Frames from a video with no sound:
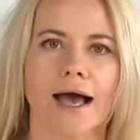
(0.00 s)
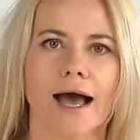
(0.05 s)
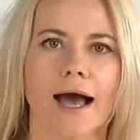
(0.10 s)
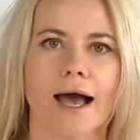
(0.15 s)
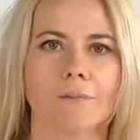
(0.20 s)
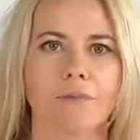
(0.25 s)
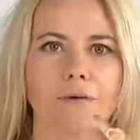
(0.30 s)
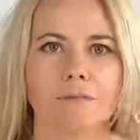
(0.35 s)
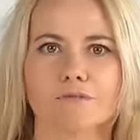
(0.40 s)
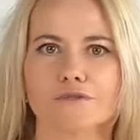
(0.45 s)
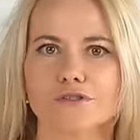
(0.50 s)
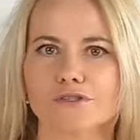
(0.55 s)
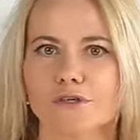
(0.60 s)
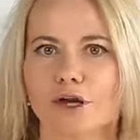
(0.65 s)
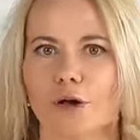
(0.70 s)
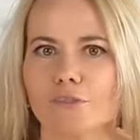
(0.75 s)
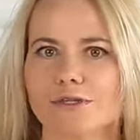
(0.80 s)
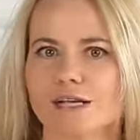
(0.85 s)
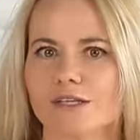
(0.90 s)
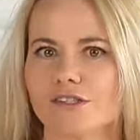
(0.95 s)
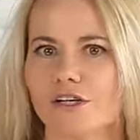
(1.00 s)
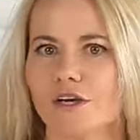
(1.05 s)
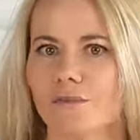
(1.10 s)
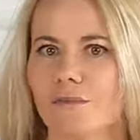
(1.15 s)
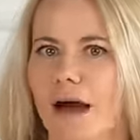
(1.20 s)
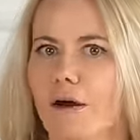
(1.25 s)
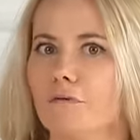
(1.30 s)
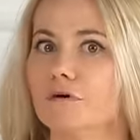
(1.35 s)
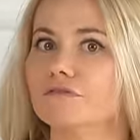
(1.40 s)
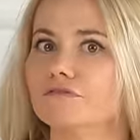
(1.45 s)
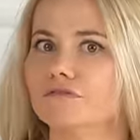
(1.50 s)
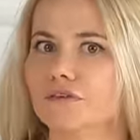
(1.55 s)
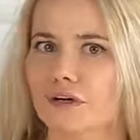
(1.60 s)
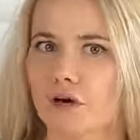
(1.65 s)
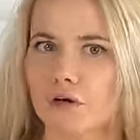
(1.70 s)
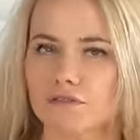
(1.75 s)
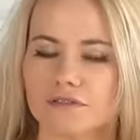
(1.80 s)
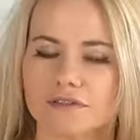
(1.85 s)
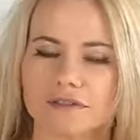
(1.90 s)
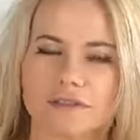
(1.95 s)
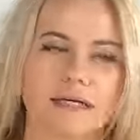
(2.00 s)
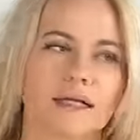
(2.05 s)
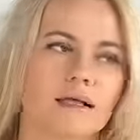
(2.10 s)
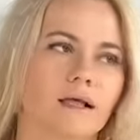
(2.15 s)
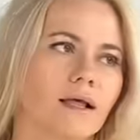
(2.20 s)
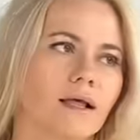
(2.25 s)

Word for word: a mimo wszystko obcasik mały, wygodny.